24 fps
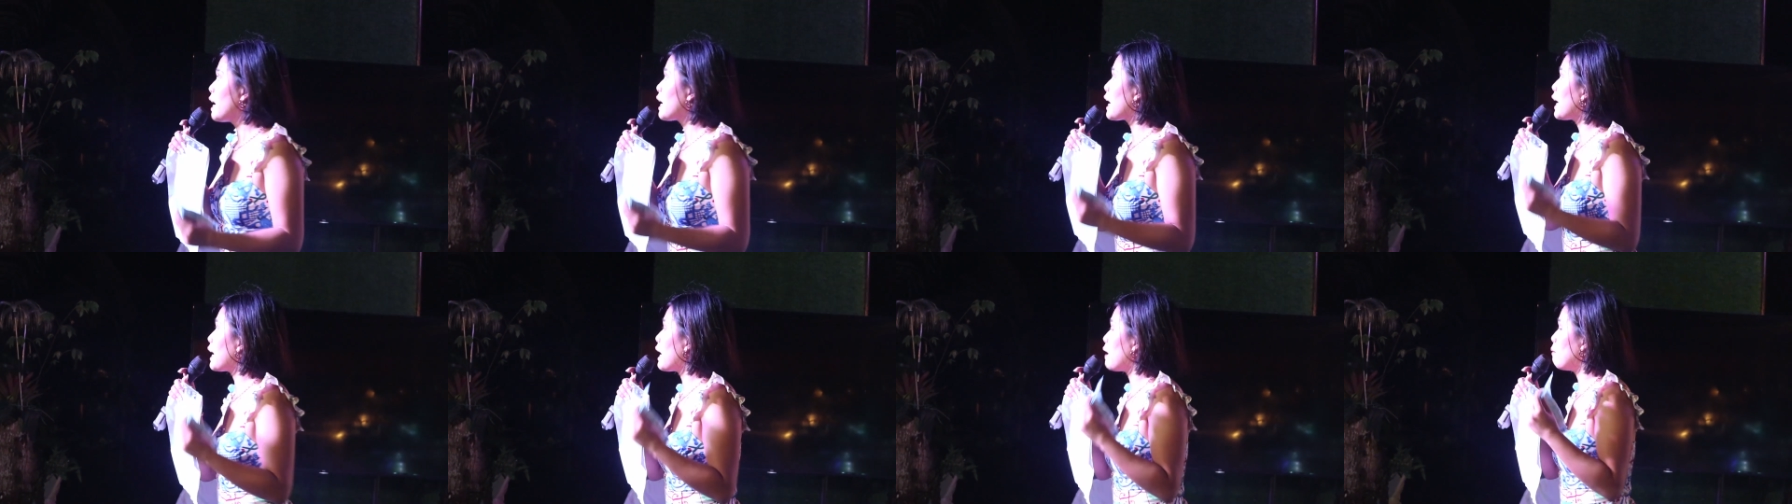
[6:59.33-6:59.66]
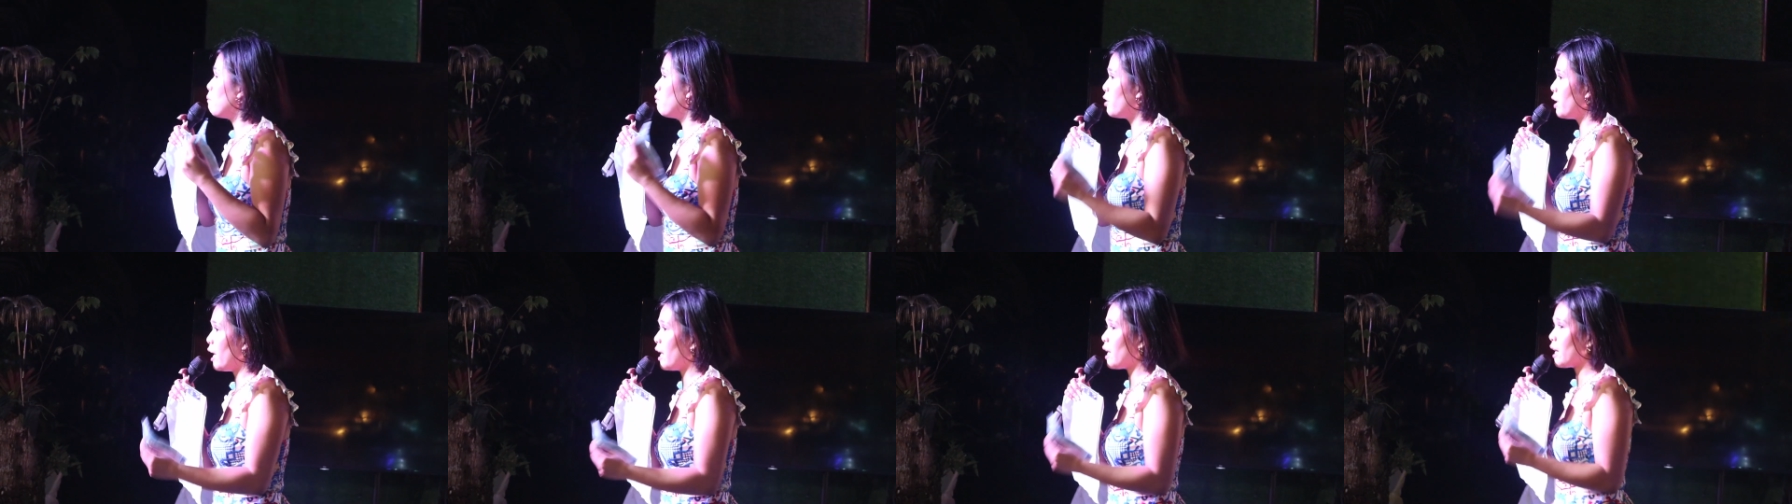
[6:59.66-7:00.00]
kay
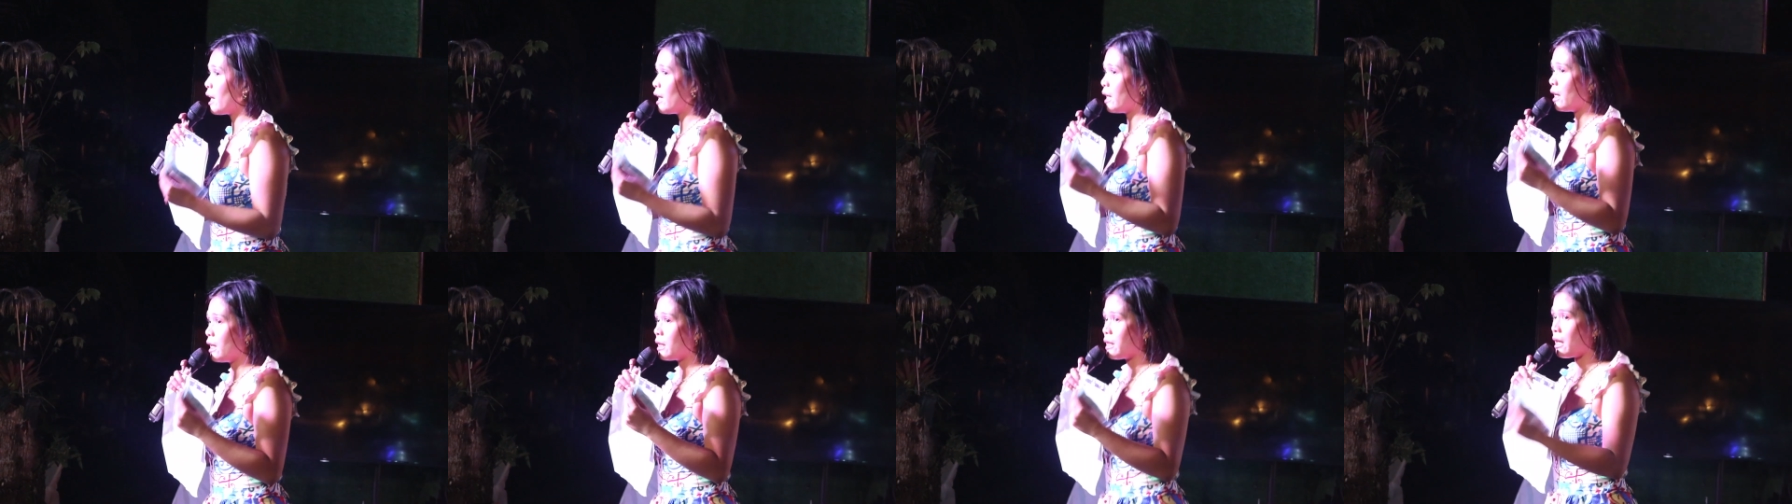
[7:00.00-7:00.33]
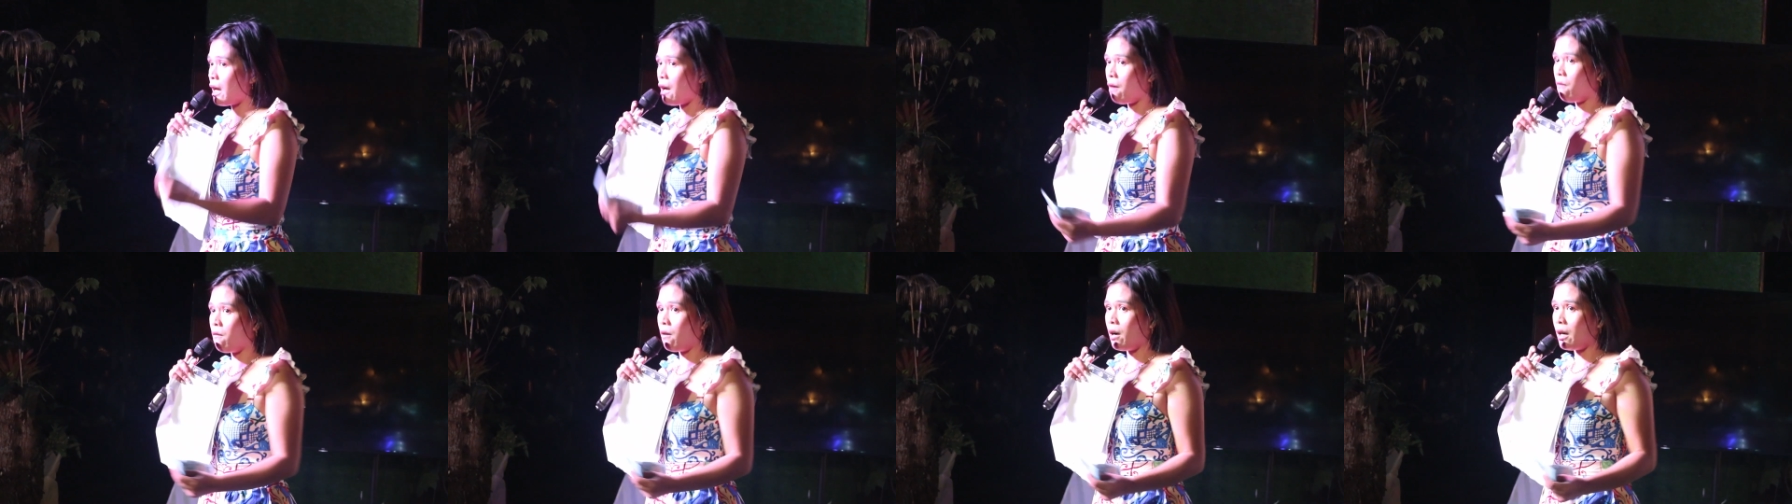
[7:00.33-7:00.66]
amo ni ang
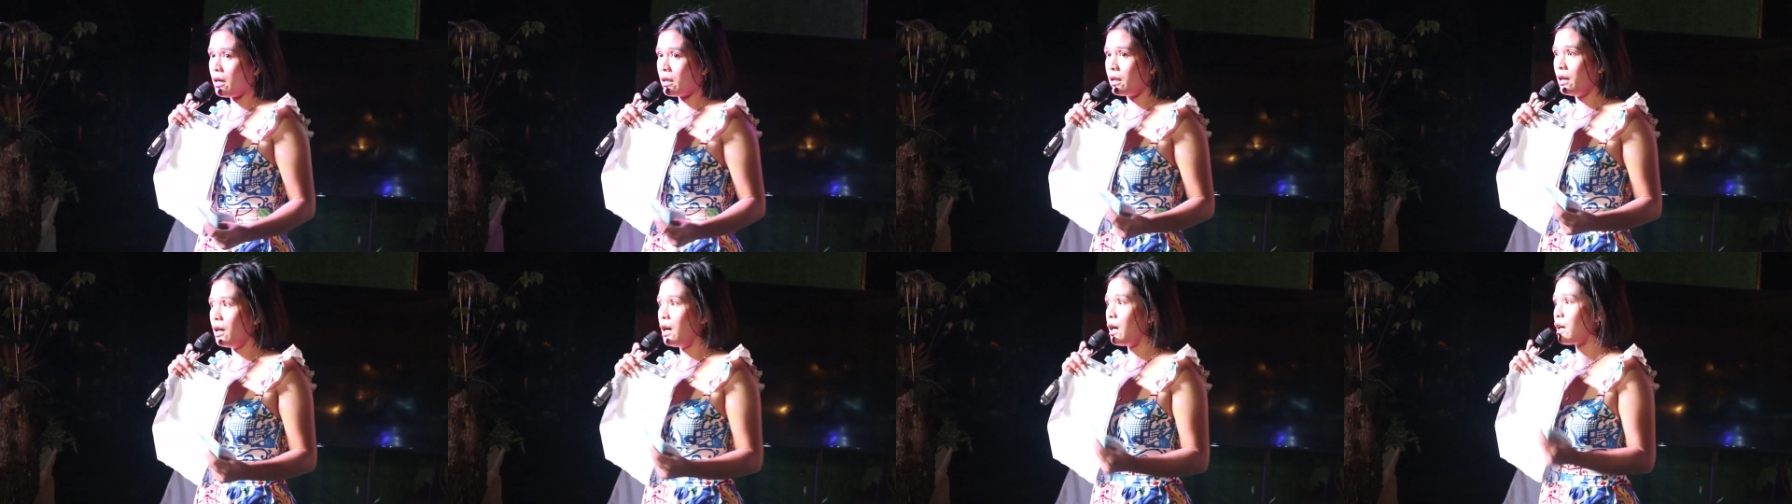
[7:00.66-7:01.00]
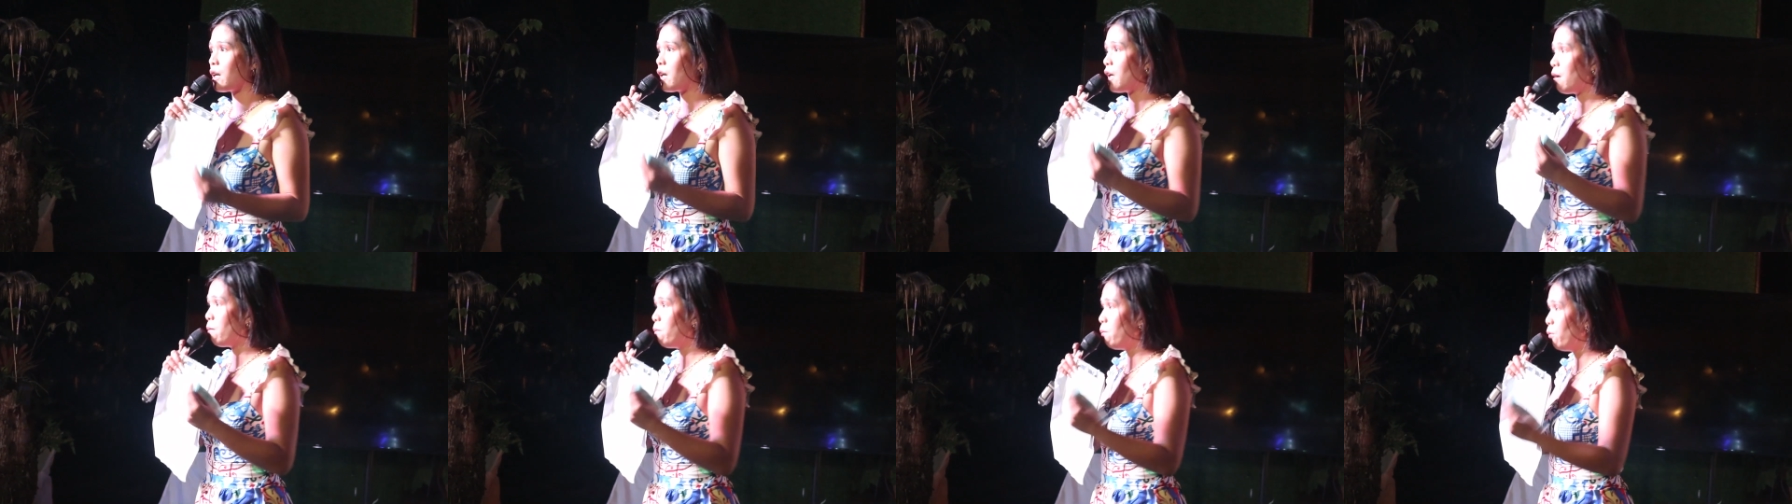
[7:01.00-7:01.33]
ginatawag
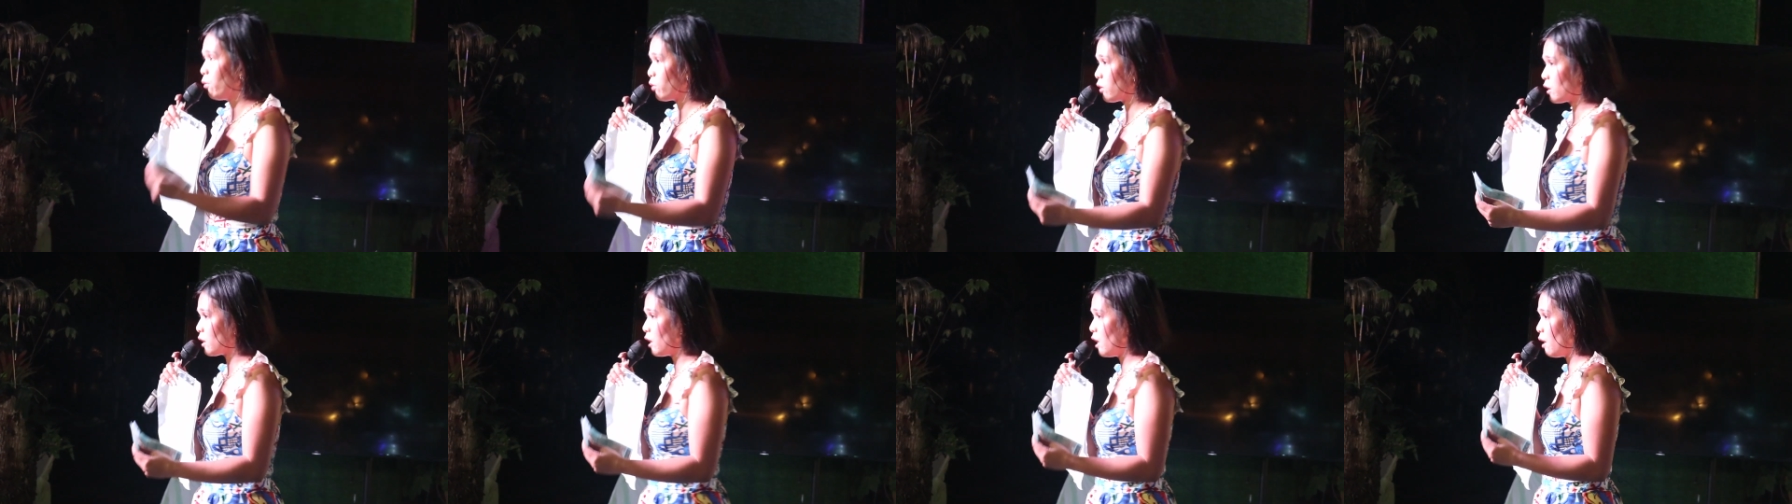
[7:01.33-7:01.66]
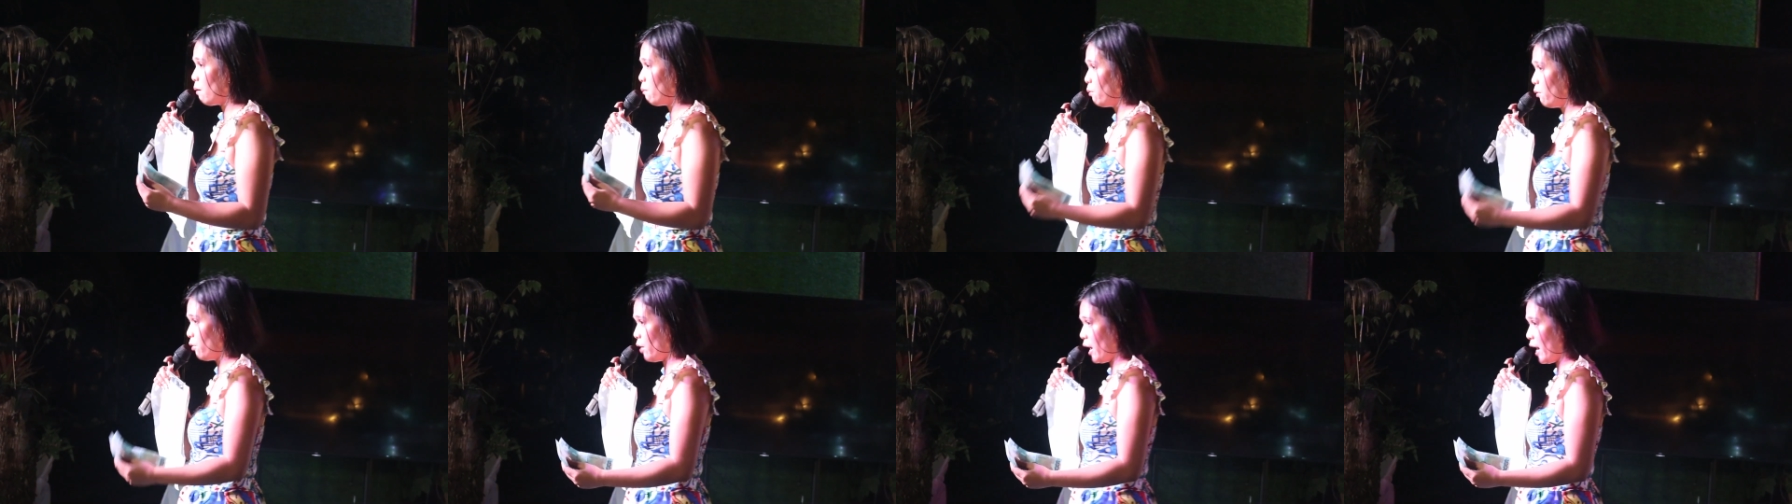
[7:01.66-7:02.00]
na kibot nga
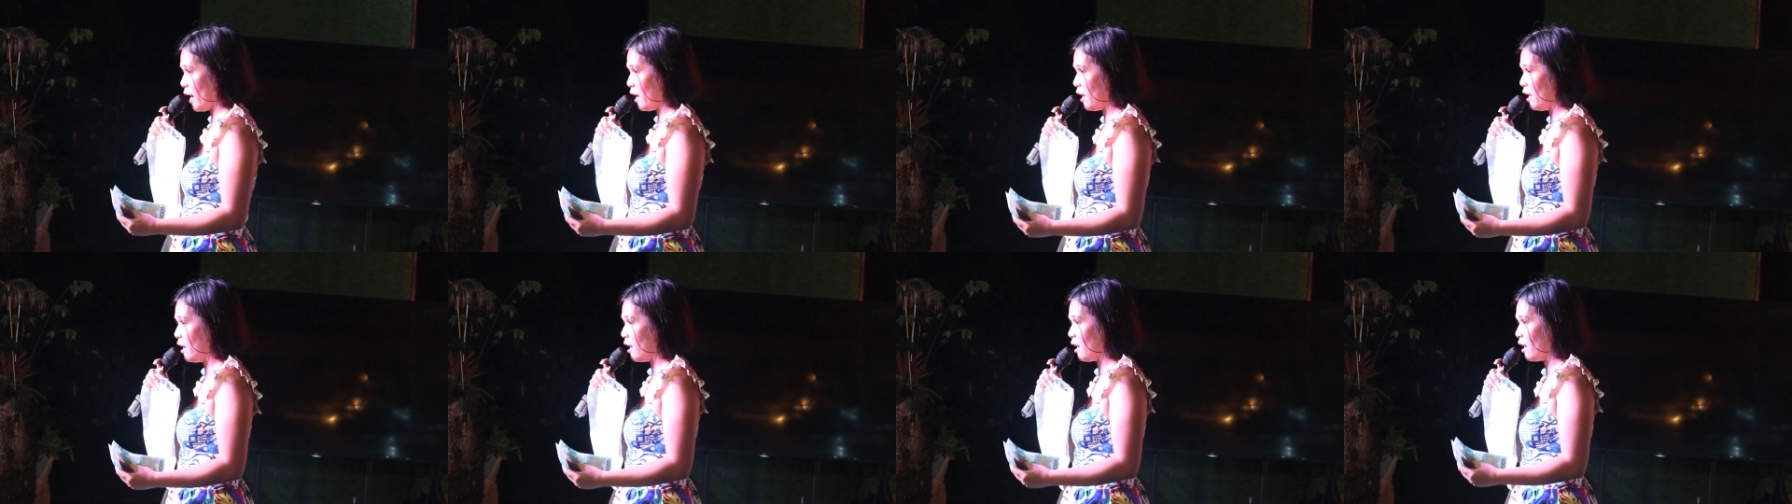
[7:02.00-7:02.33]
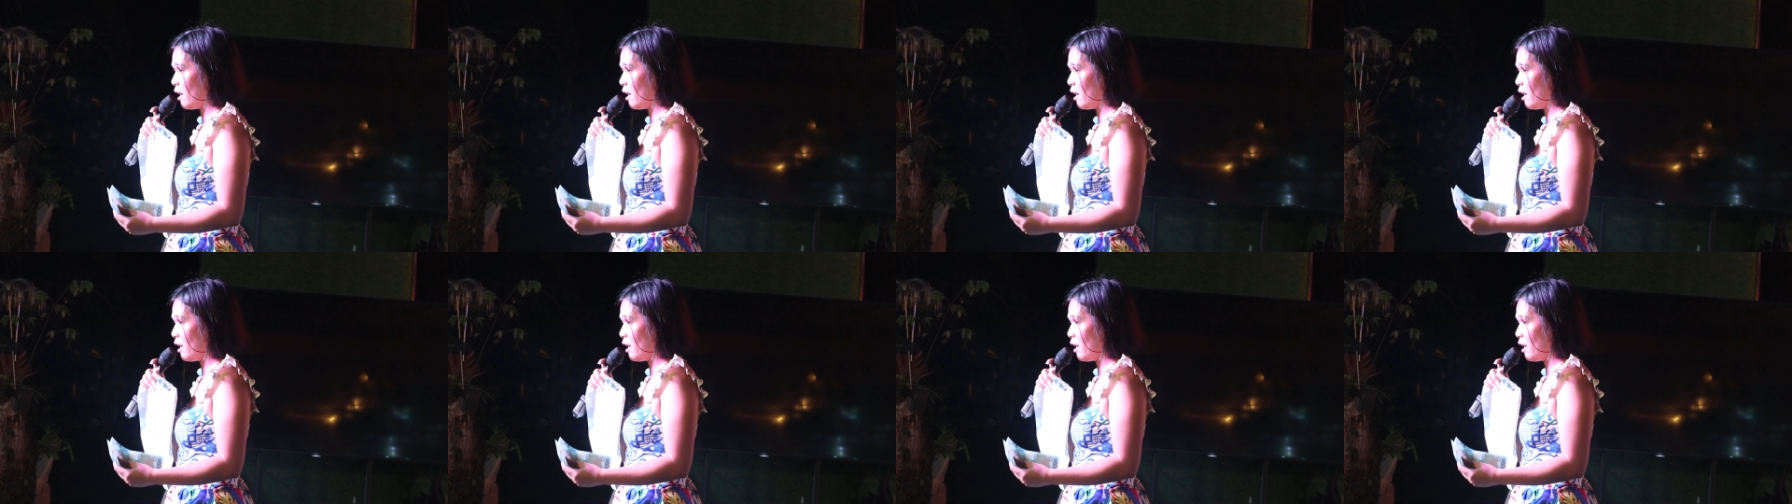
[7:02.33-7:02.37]
bulig.